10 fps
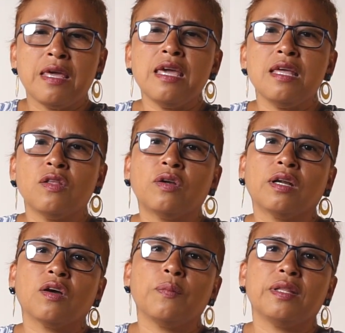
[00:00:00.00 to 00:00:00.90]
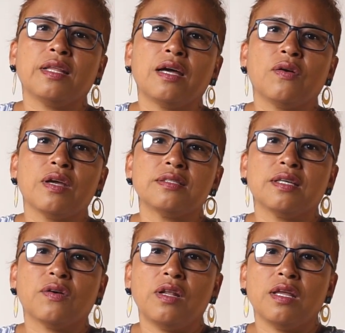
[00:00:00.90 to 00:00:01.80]
y nos recomendaron
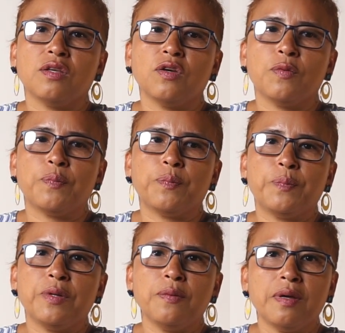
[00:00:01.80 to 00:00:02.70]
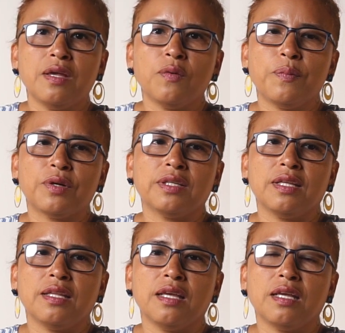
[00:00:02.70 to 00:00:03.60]
este colegio primero por
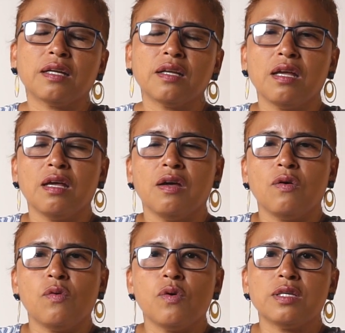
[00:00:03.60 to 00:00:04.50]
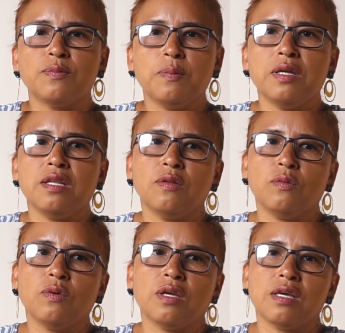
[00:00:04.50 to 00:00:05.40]
tener un
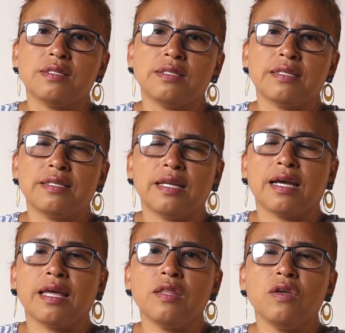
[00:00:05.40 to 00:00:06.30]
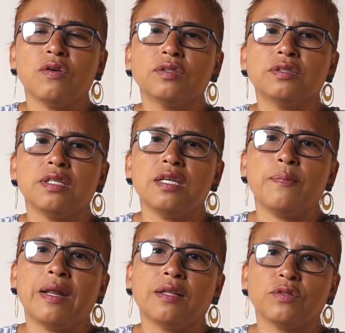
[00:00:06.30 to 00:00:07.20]
espíritu que se acerca a Dios y
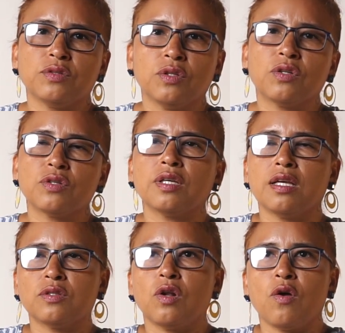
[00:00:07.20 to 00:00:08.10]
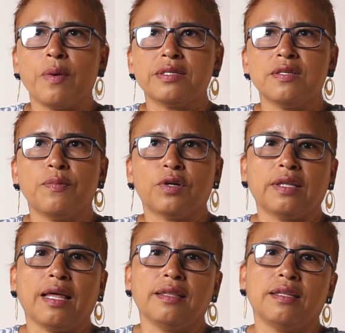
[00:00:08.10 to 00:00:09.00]
para nosotros eso es lo más
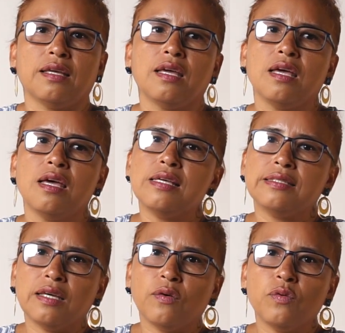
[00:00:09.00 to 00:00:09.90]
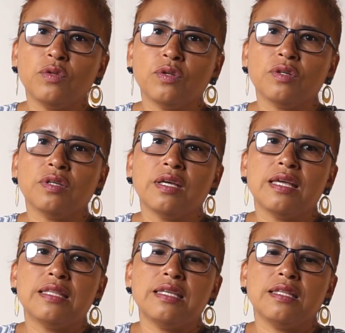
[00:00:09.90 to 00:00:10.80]
importante. Segundo,
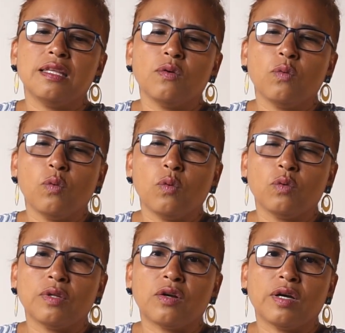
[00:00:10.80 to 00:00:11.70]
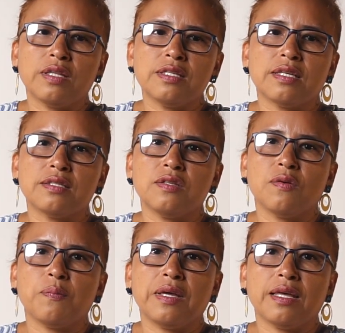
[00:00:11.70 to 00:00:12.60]
tienen una
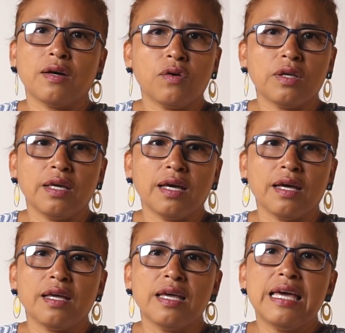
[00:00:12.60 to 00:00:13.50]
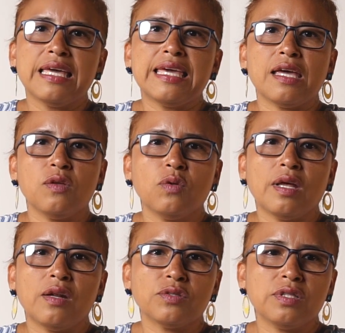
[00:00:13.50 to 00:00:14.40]
organización pedagógica que
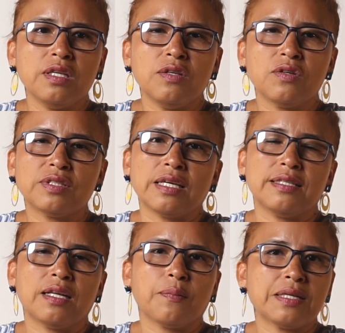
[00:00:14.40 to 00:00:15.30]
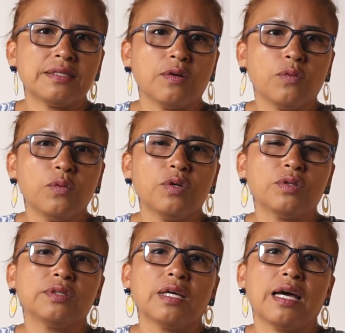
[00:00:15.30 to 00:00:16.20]
ayuda a los niños a ser más
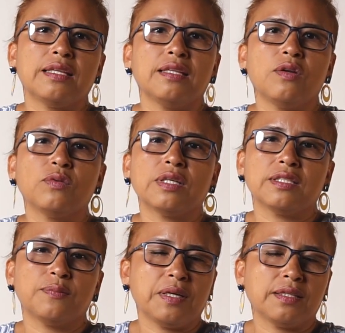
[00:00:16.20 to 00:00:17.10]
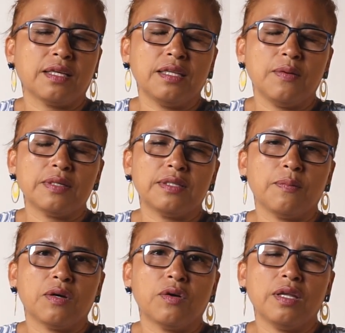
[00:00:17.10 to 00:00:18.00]
seguros, a tener unas expectativas de
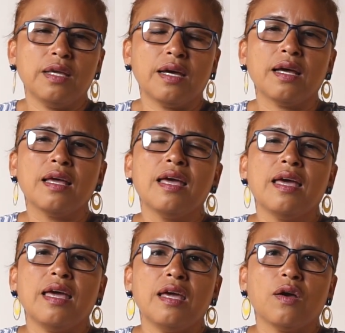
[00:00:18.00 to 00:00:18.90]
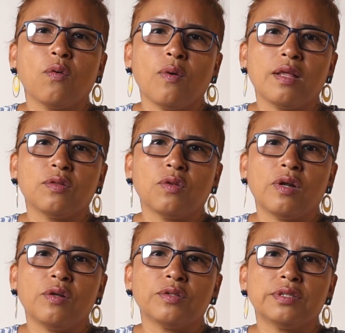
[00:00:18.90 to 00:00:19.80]
mejoría en cuanto
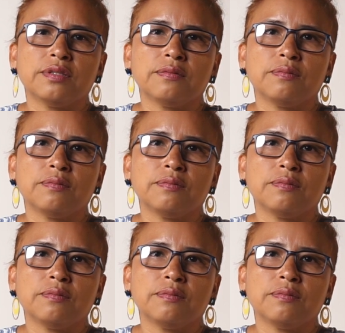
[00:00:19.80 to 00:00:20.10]
a los